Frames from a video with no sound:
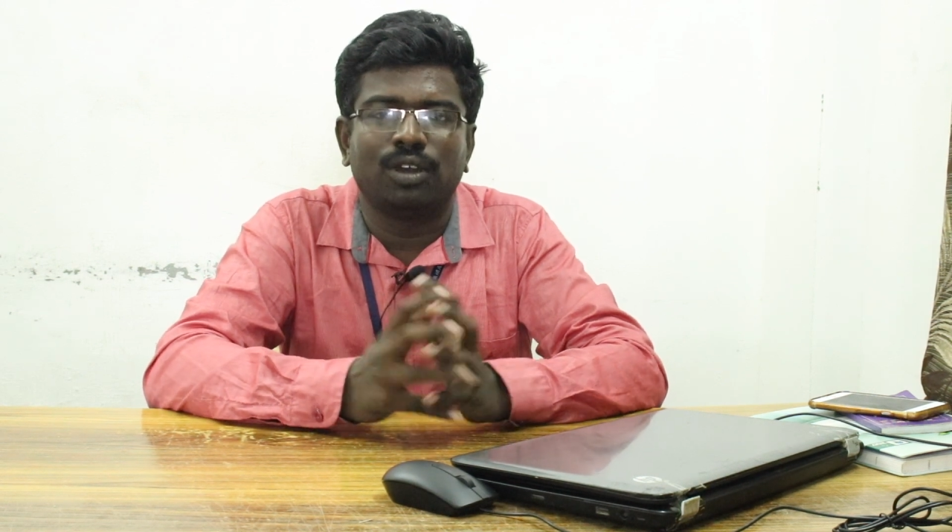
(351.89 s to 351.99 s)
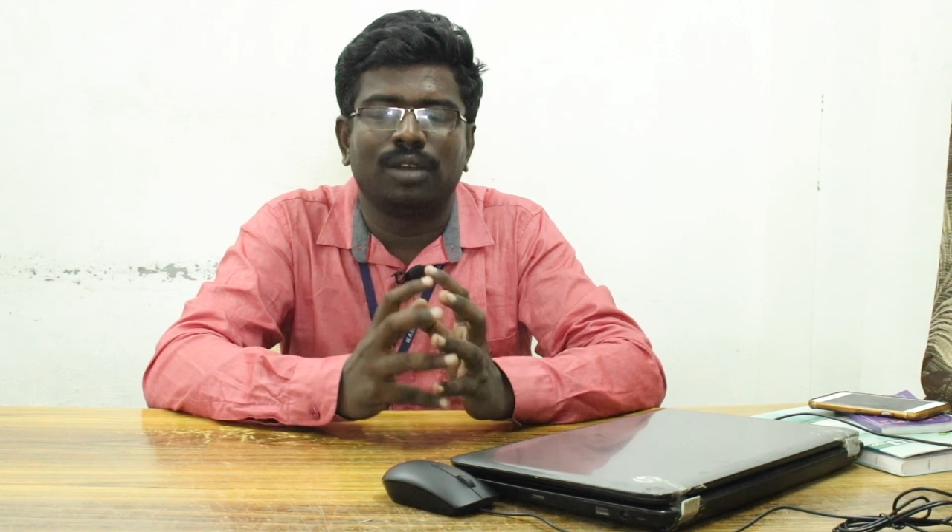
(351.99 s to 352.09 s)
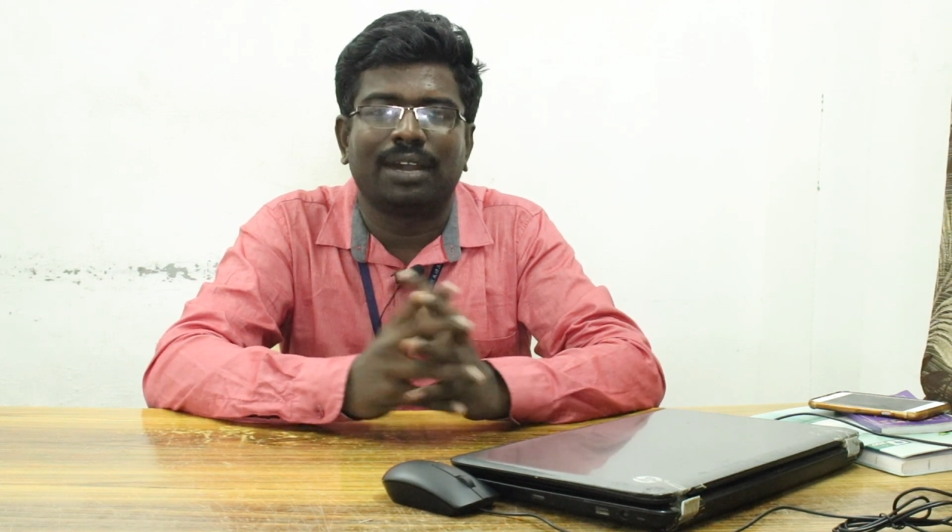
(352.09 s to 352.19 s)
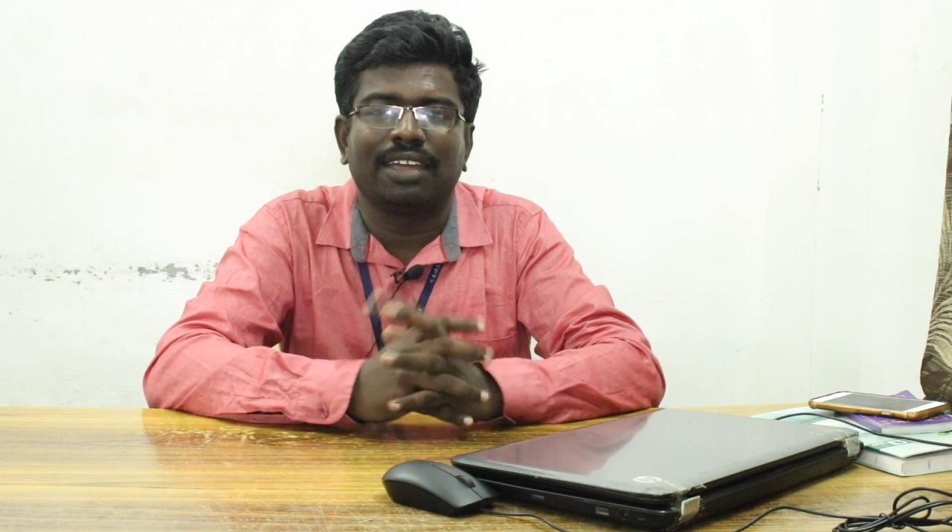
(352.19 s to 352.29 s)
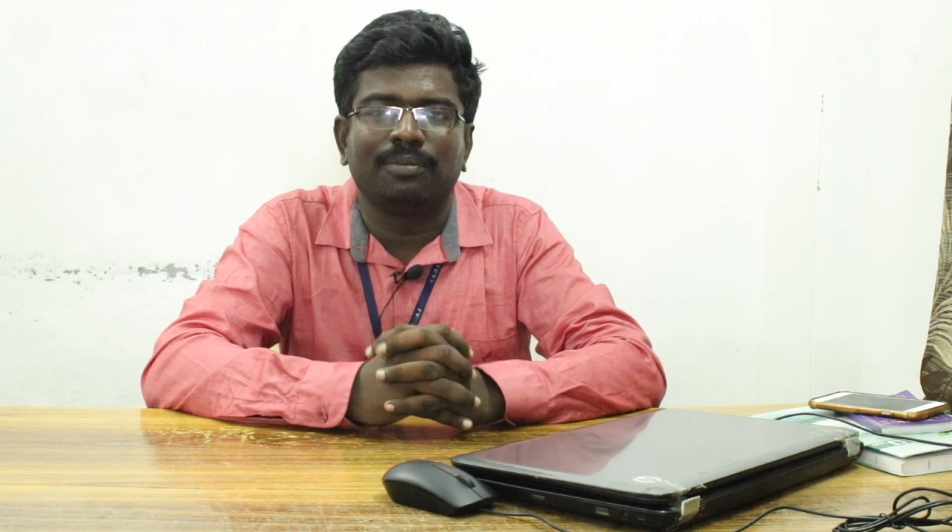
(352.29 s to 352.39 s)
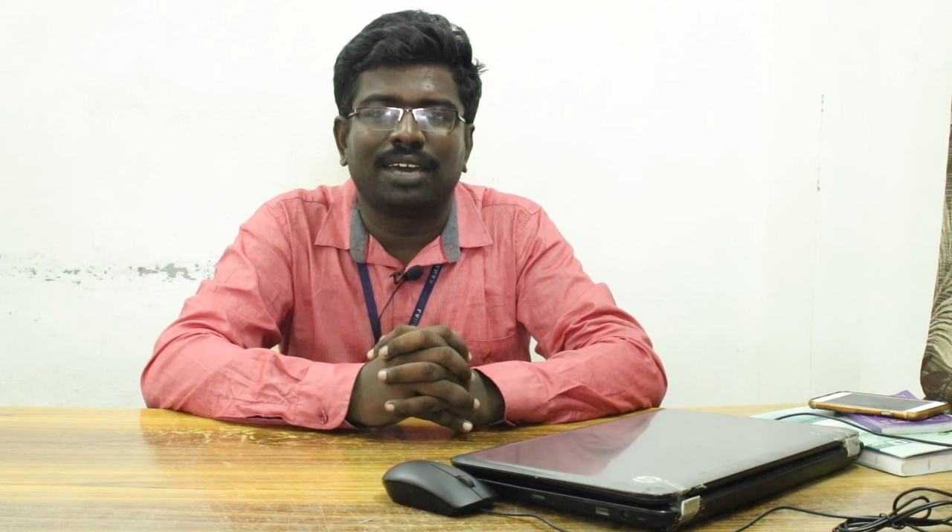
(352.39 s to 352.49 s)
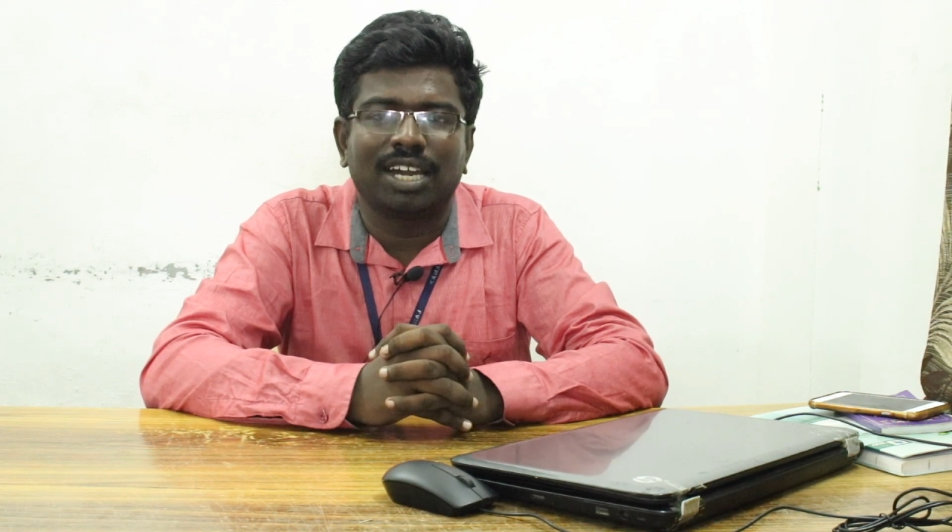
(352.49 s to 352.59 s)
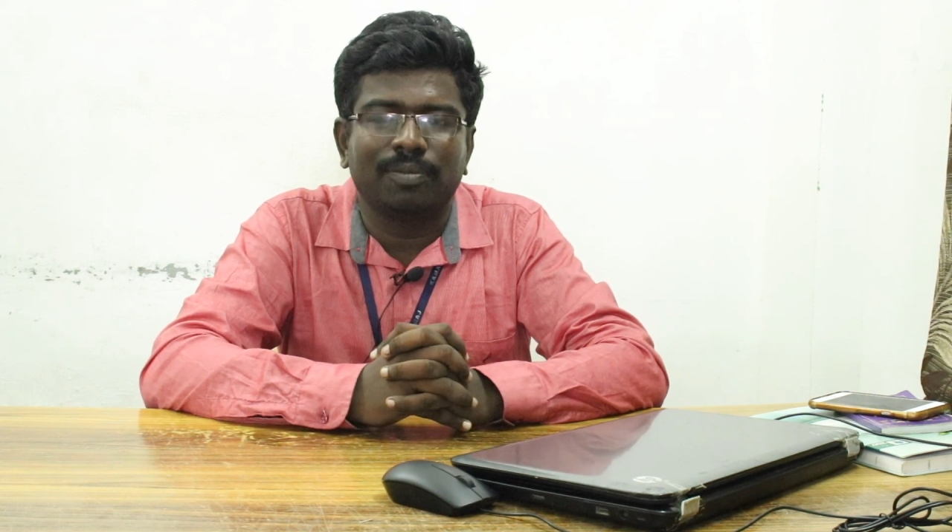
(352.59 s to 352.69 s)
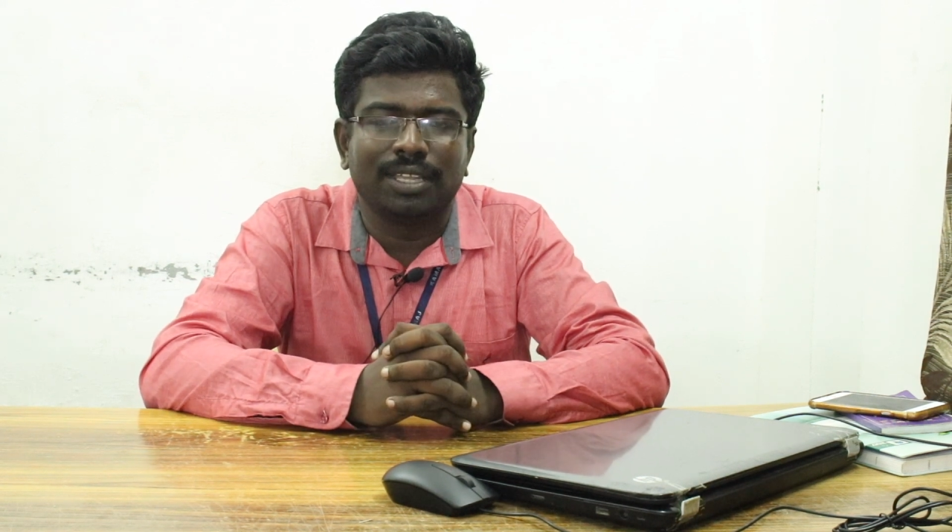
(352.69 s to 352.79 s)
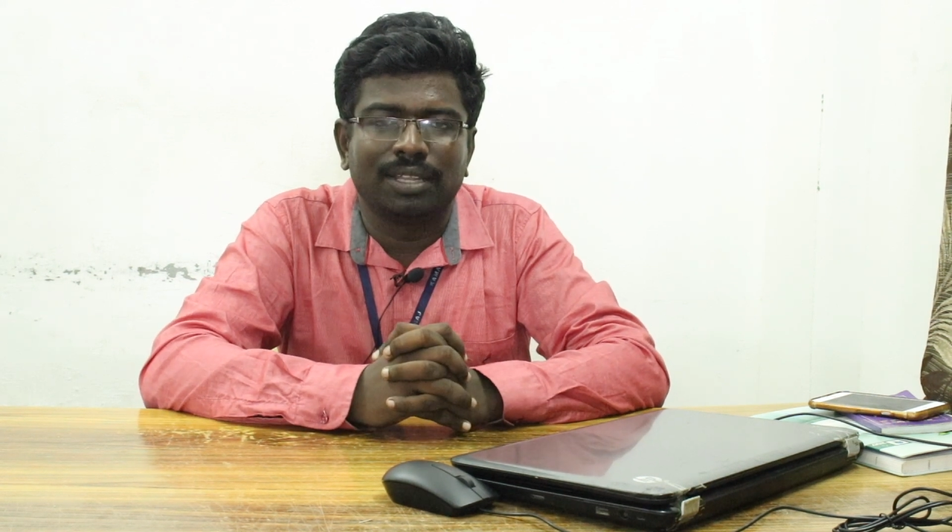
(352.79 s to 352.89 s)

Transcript: உங்கள் மனைவிமார்கள்